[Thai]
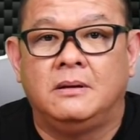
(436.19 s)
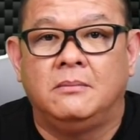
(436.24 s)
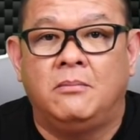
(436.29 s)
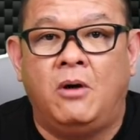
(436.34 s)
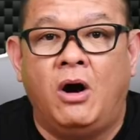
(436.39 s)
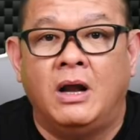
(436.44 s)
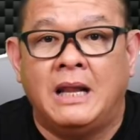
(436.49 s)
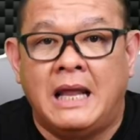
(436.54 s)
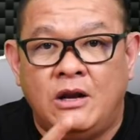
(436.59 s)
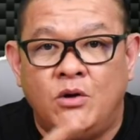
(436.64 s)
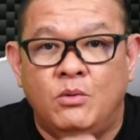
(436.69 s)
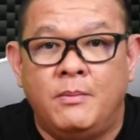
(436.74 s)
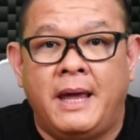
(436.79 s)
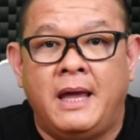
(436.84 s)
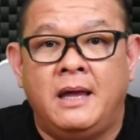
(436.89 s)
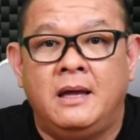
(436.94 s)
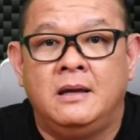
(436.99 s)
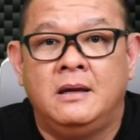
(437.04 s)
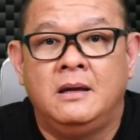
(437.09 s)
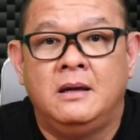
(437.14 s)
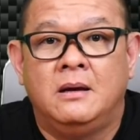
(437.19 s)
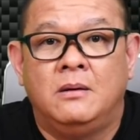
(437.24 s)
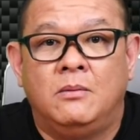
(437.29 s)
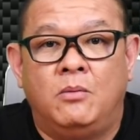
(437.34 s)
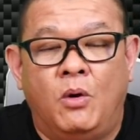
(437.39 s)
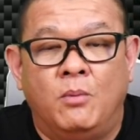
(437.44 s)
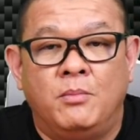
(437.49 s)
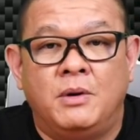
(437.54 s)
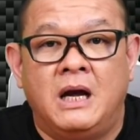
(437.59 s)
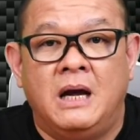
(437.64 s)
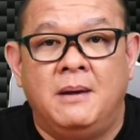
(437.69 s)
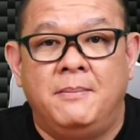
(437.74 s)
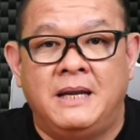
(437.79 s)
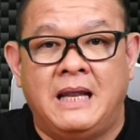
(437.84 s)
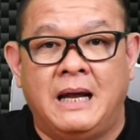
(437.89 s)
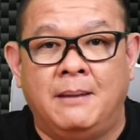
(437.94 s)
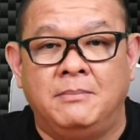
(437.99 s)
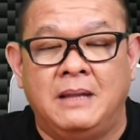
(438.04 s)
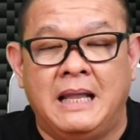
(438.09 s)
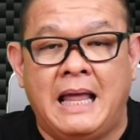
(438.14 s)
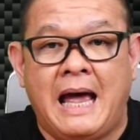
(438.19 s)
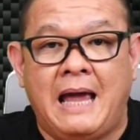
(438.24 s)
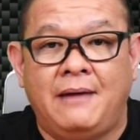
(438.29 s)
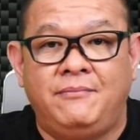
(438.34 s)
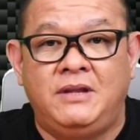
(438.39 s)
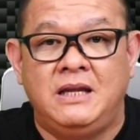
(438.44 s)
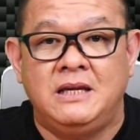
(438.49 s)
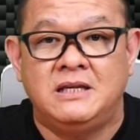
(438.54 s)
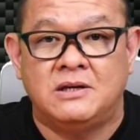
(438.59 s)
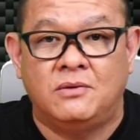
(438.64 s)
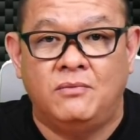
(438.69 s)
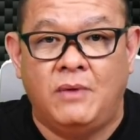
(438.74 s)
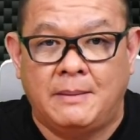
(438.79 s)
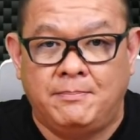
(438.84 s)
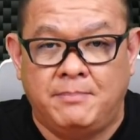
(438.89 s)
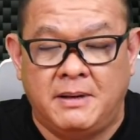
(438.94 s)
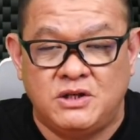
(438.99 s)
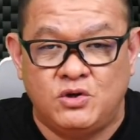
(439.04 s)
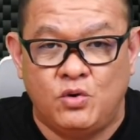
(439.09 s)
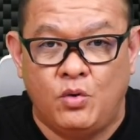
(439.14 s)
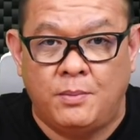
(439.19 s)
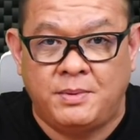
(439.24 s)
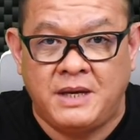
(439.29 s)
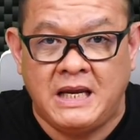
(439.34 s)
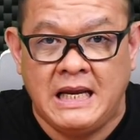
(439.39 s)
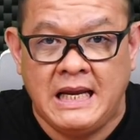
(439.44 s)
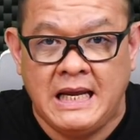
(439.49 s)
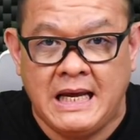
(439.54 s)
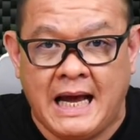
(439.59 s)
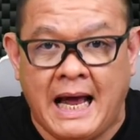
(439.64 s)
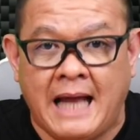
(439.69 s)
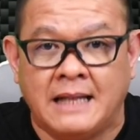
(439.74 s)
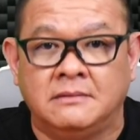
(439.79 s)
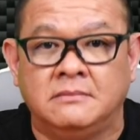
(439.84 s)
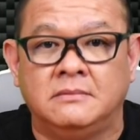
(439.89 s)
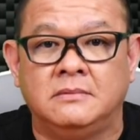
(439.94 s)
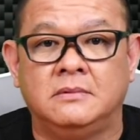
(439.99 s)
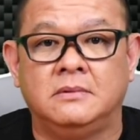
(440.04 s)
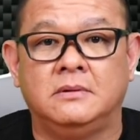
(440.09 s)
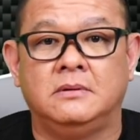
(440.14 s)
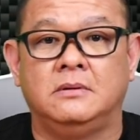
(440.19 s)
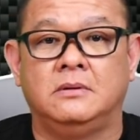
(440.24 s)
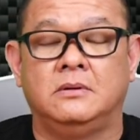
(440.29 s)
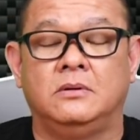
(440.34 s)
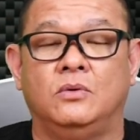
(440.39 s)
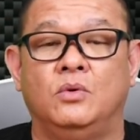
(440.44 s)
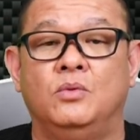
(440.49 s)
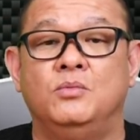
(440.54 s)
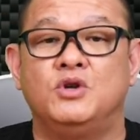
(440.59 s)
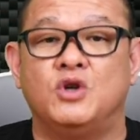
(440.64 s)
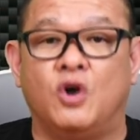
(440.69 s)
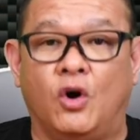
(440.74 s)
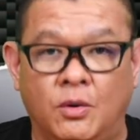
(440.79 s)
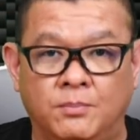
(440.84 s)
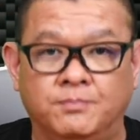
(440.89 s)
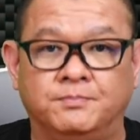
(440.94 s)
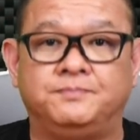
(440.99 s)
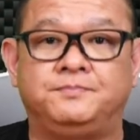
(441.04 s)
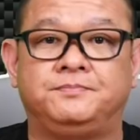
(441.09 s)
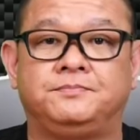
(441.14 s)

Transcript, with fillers: เพราะอะไรรู้ไหมผมเคยไปทำไลฟ์ที่จังหวัดประจวบคีรีขันธ์คุณผู้ชม